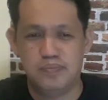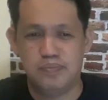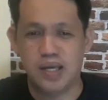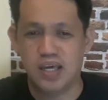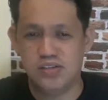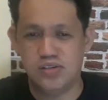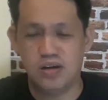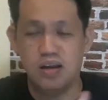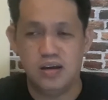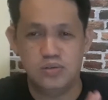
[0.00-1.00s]
pag HR
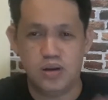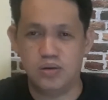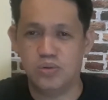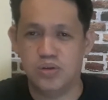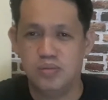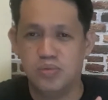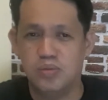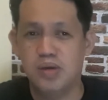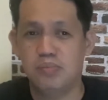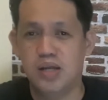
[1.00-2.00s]
ka lang, ito lang kunin mo.
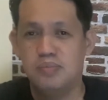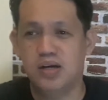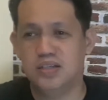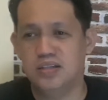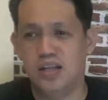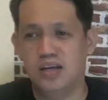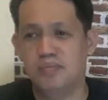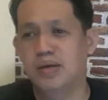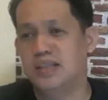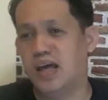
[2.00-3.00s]
May iba naman kasi talaga
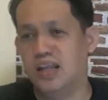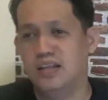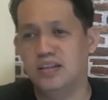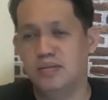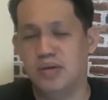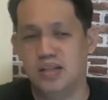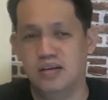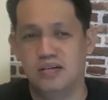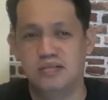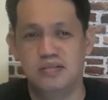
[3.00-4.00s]
may talent naman
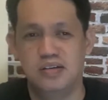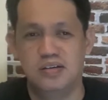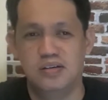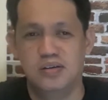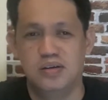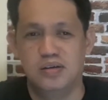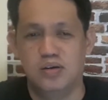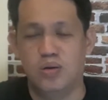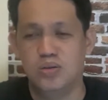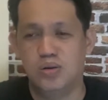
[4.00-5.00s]
na
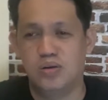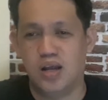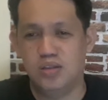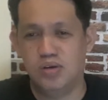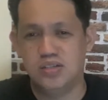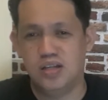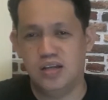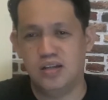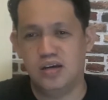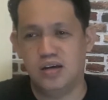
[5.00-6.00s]
although graduate sila
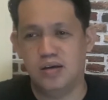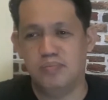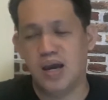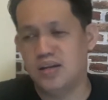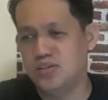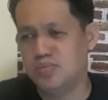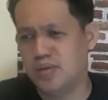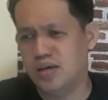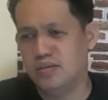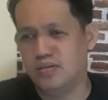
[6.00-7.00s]
ng uh,
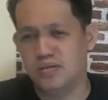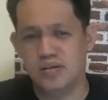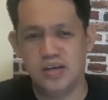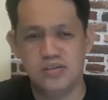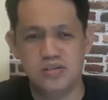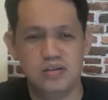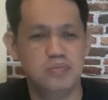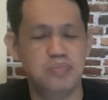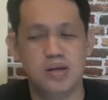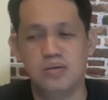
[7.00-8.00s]
management or HR,
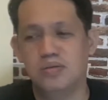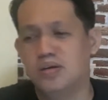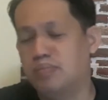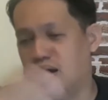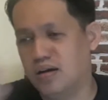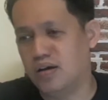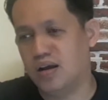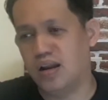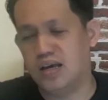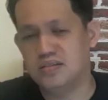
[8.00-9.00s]
pero ibang
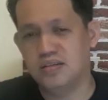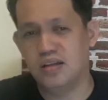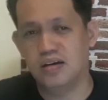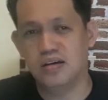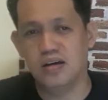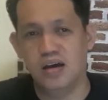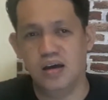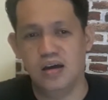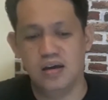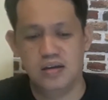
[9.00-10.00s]
klase ng
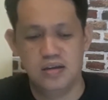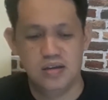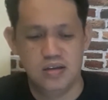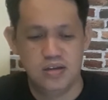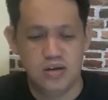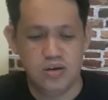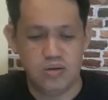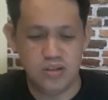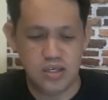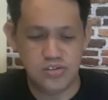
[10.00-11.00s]
uh,
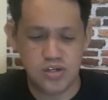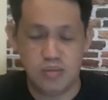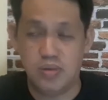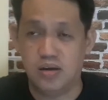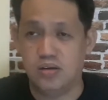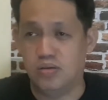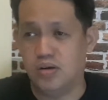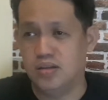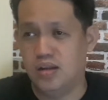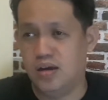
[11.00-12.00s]
online job ang
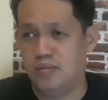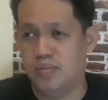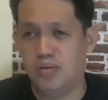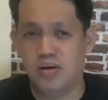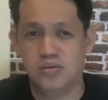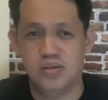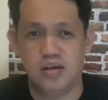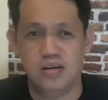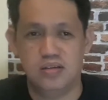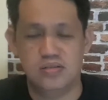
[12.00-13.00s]
kinukuha nila. Ang bawa,
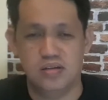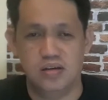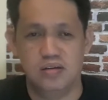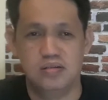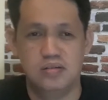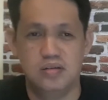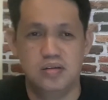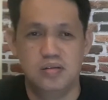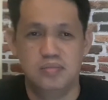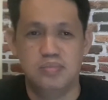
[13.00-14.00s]
kunyari, isa uh,
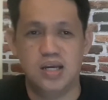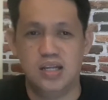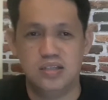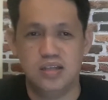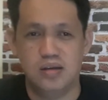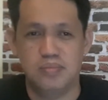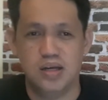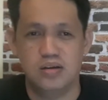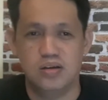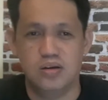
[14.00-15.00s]
magaling sila
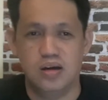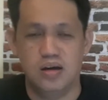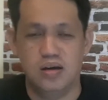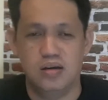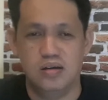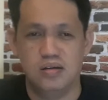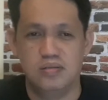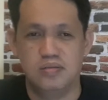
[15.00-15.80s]
mag uh,